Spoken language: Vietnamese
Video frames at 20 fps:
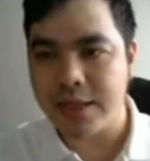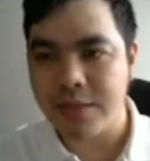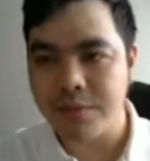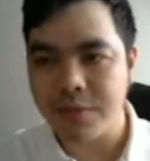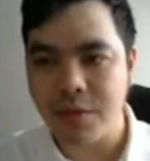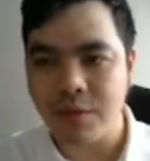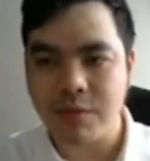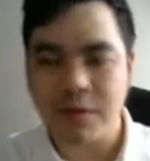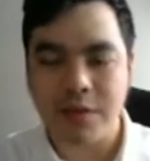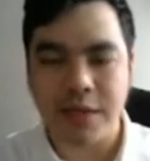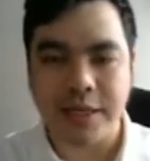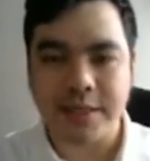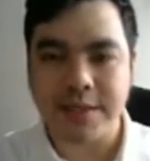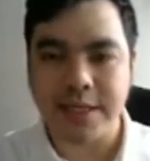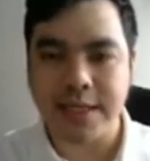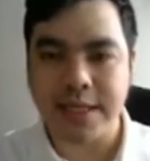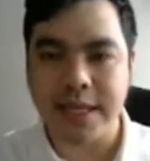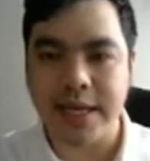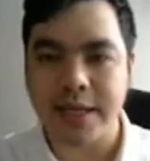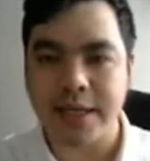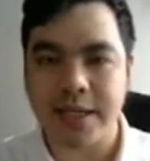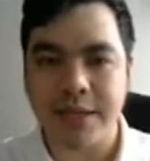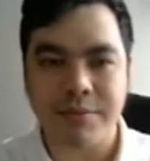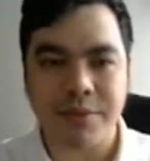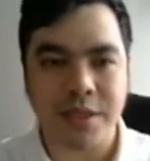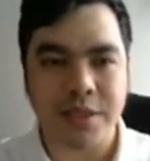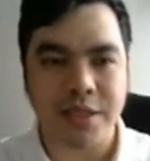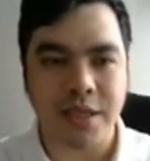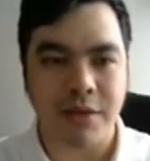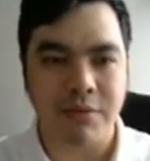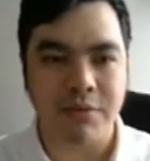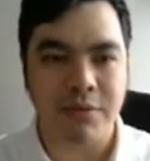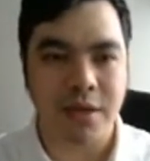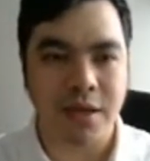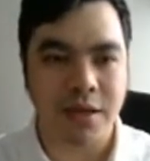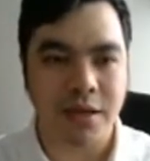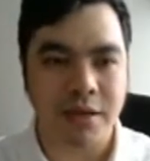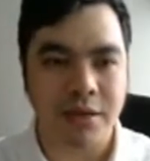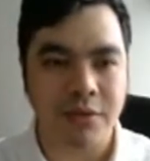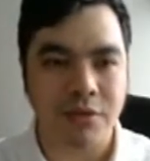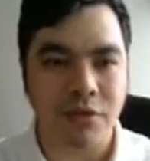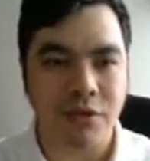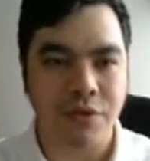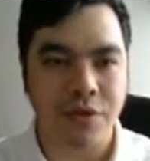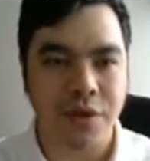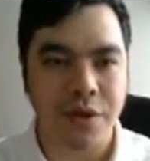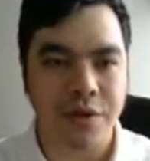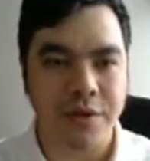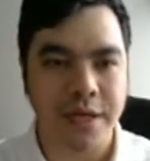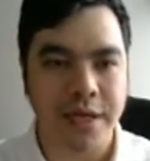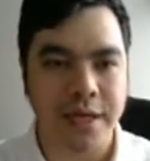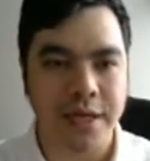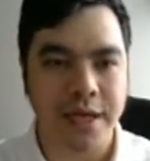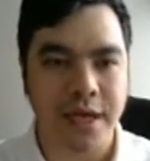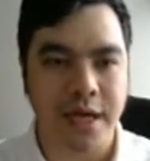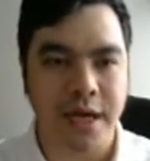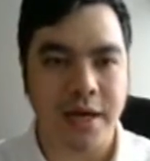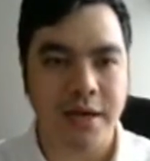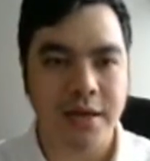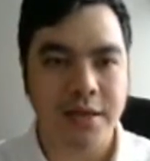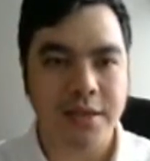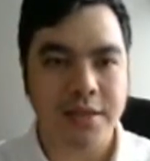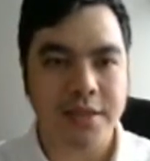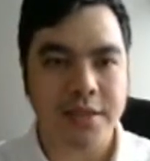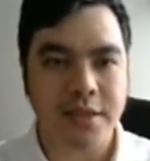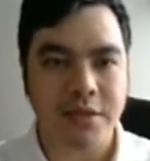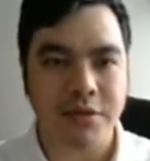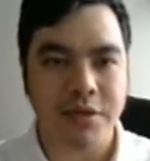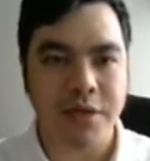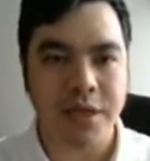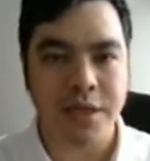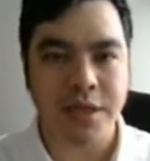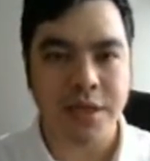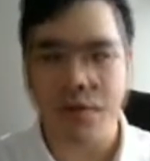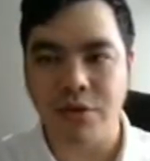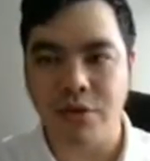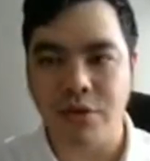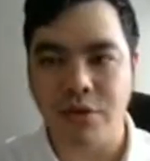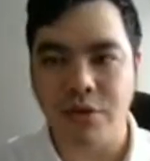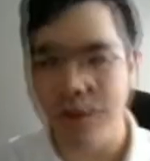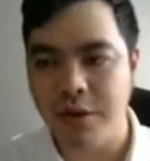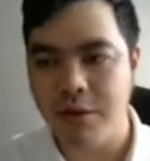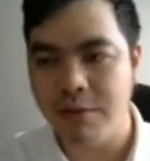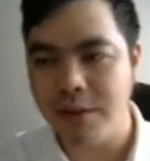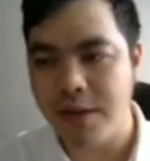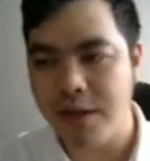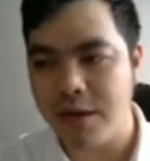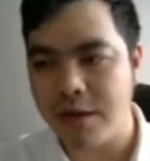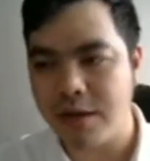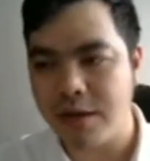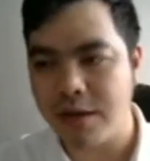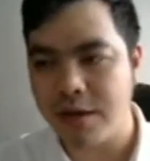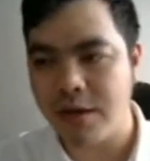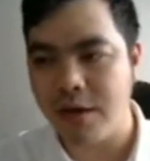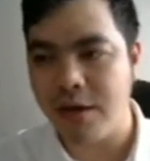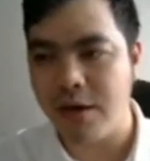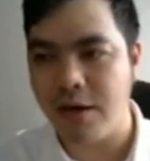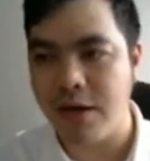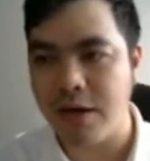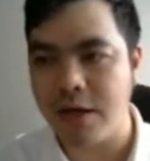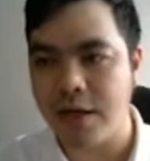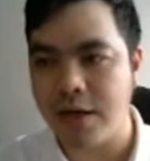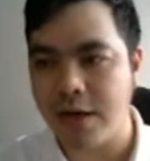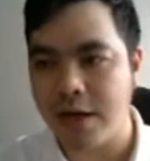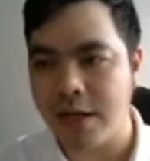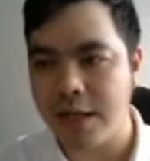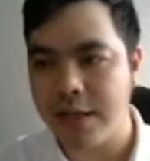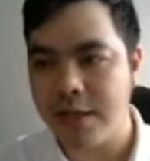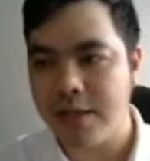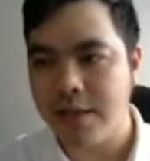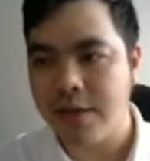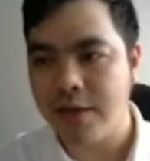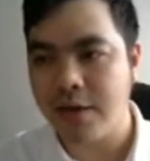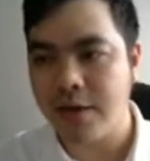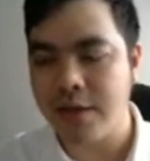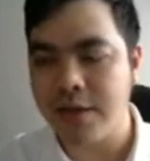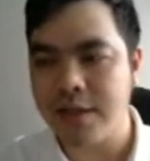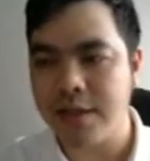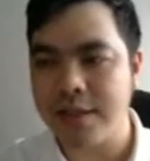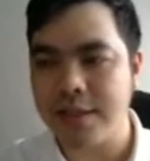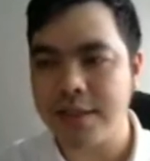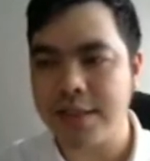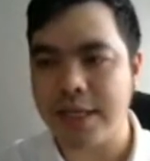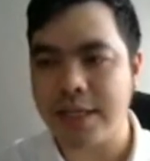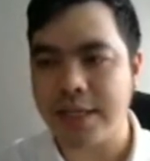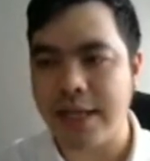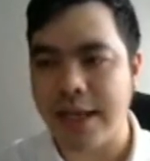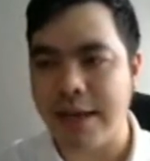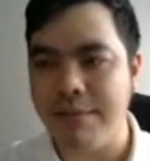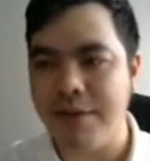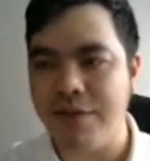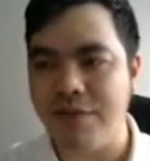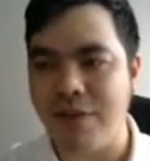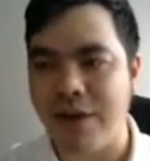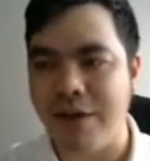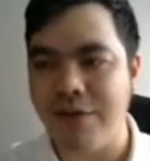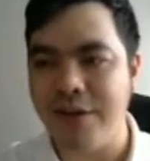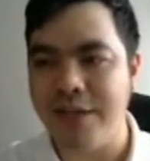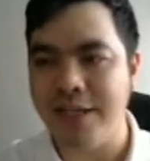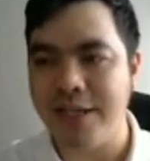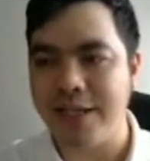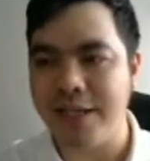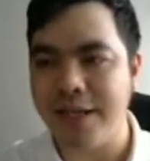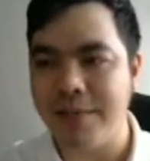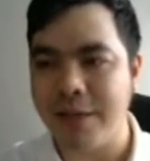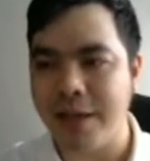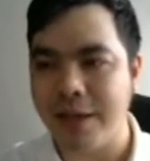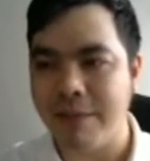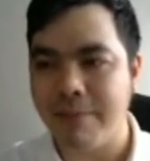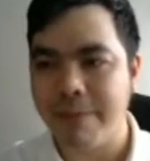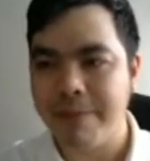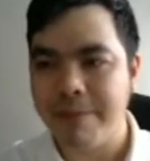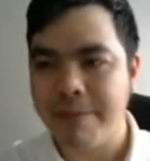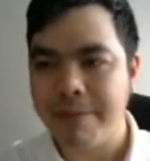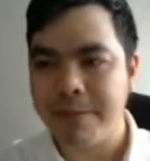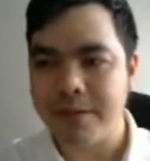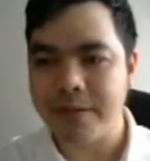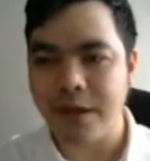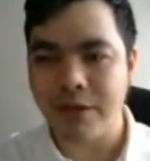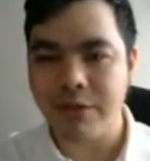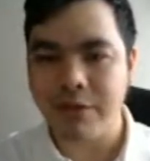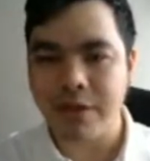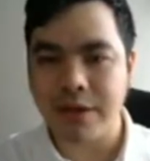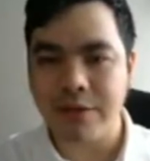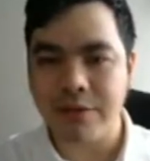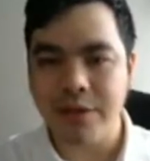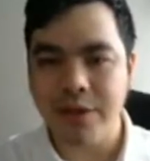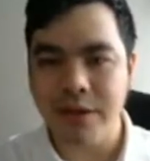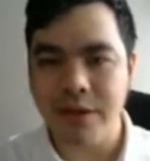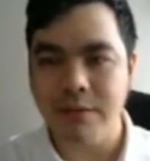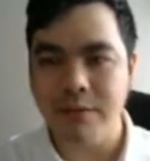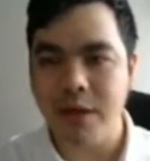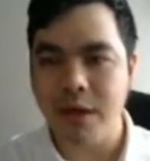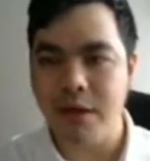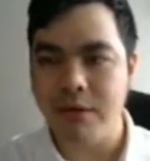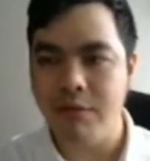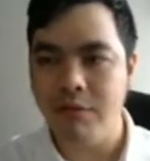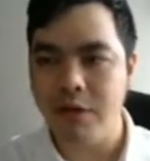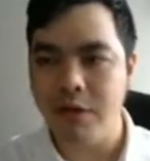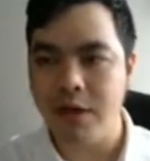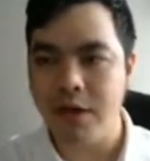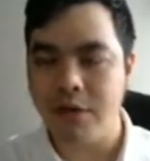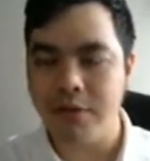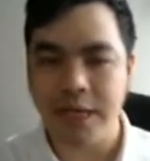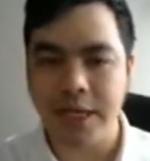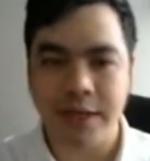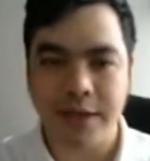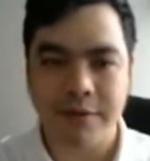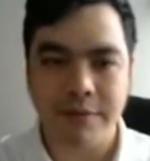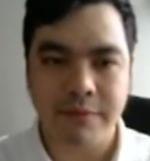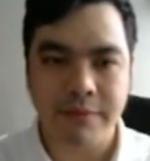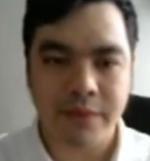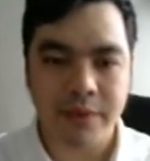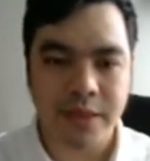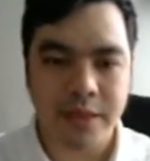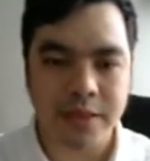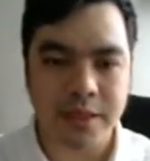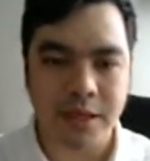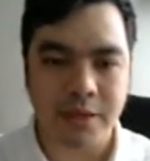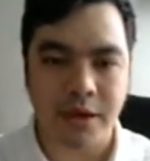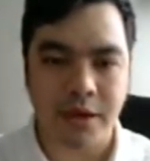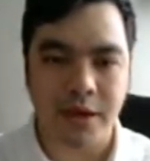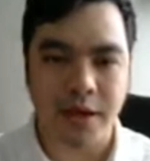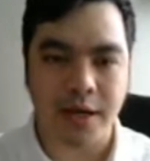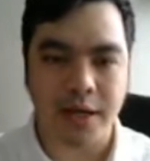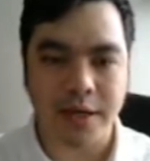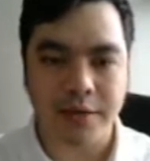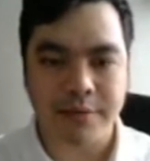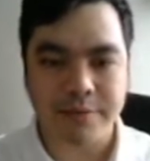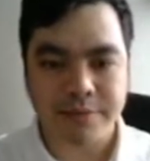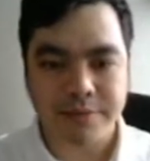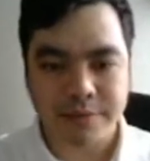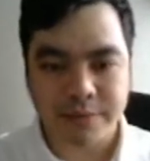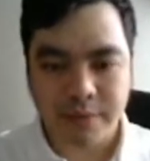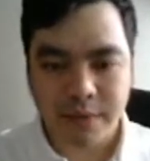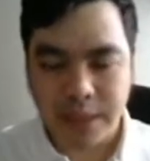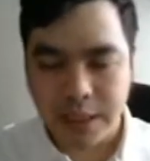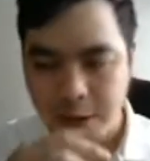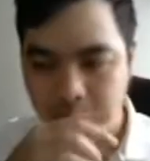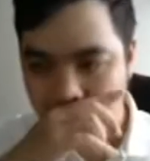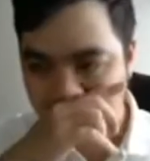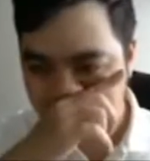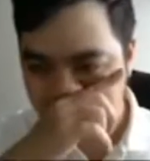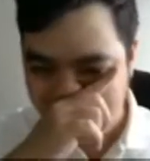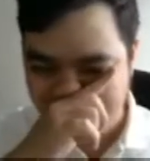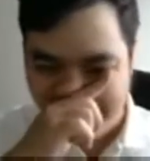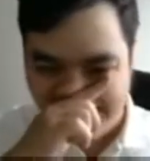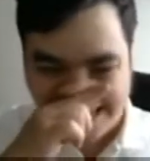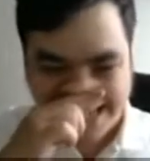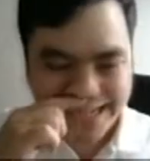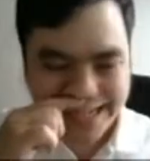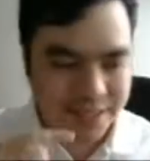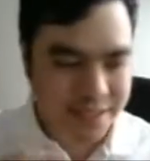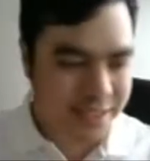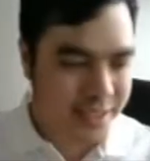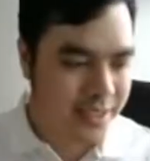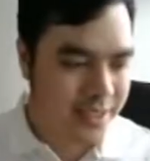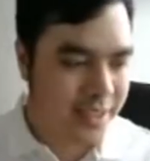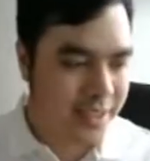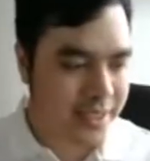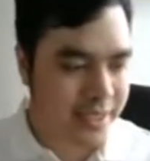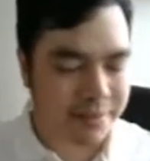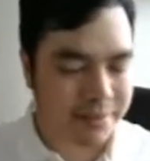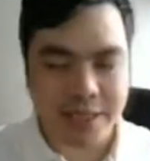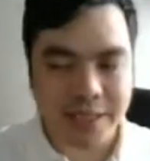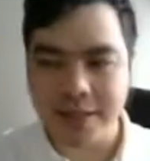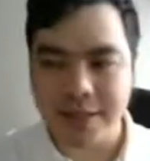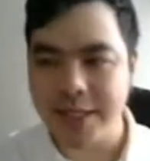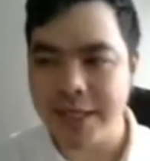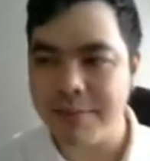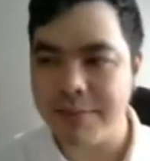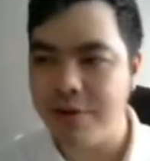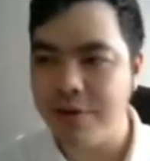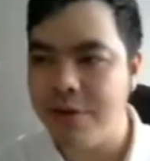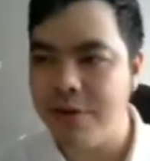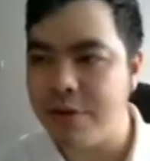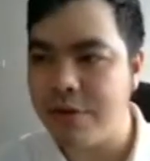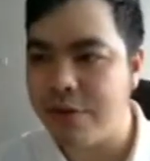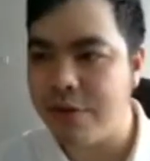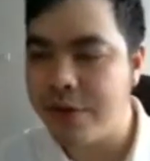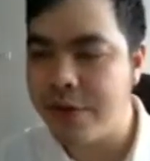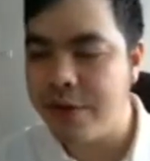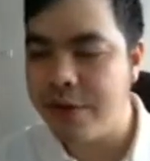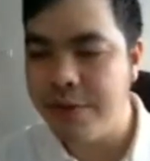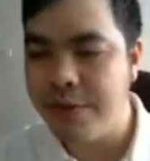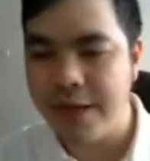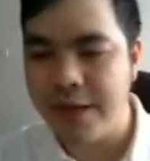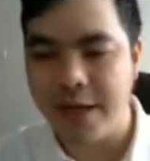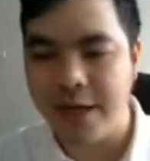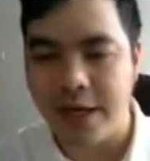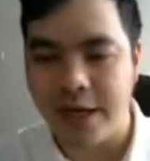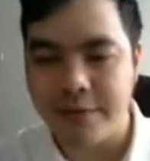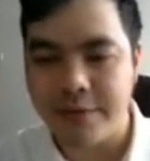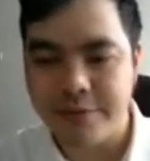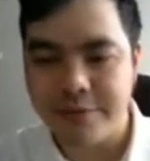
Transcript: tiếp tục là gia tăng thêm tỷ trọng uh, cổ phiếu DG sau khi cổ phiếu mà uh, có đó là có những cái trạng thái bứt phá vượt đỉnh tiếp này sau cái phiên uh, mua đầu tiên thì sau đó là thế cũng khuyến nghị các anh chị là tham gia tiếp đối cổ phiếu BG